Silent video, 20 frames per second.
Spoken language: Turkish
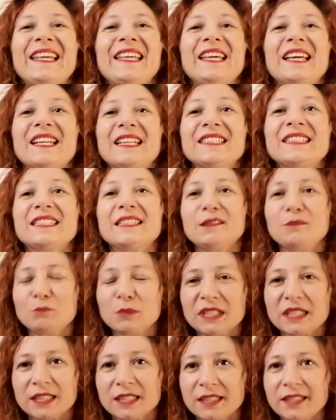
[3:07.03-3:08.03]

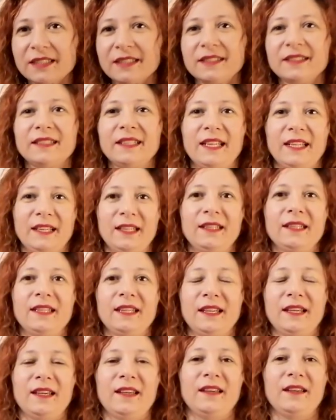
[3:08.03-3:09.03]
yaratılmış
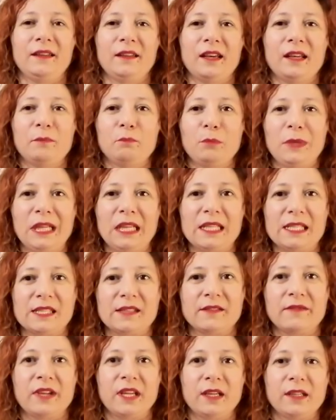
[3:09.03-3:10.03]
denildiği
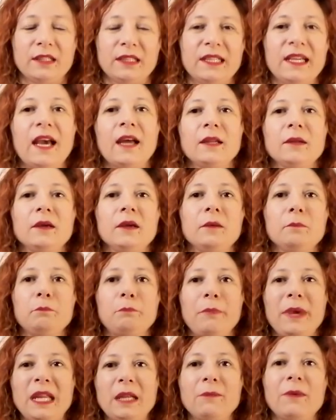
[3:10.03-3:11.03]
bilgisi verildi. Yani
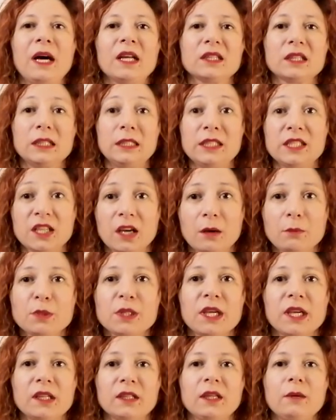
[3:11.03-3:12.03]
benim anlayacağım
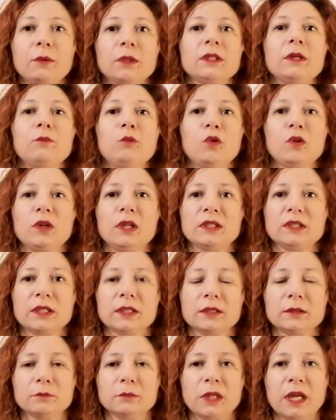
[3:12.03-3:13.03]
şekilde bana böyle
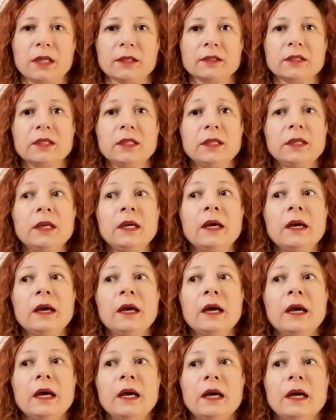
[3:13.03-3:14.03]
tanımlandı.
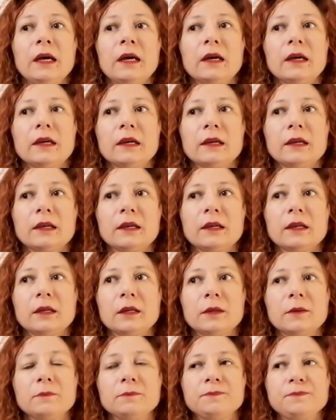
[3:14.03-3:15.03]

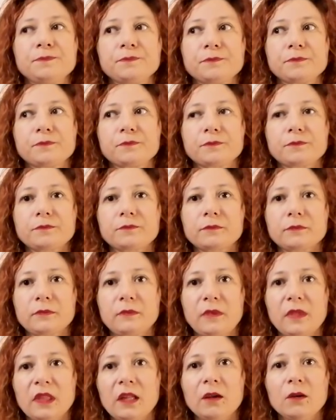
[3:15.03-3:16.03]
Ee,
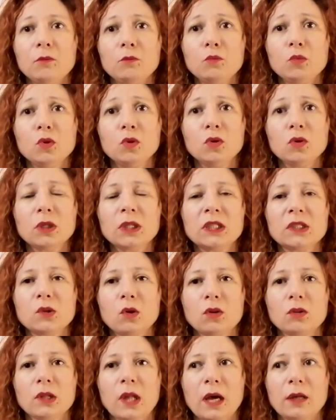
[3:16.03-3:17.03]
bu
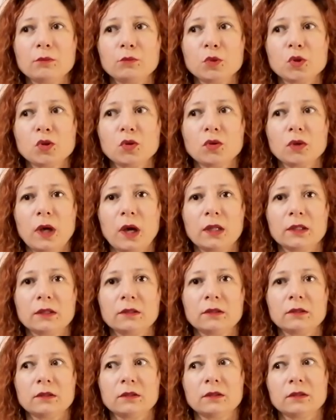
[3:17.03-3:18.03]
klonlanmış
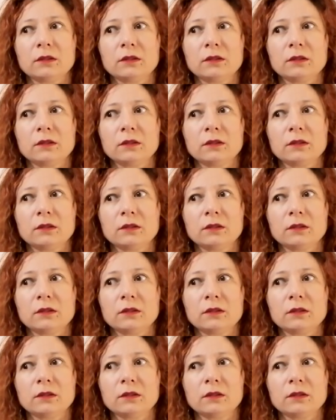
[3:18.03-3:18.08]
olan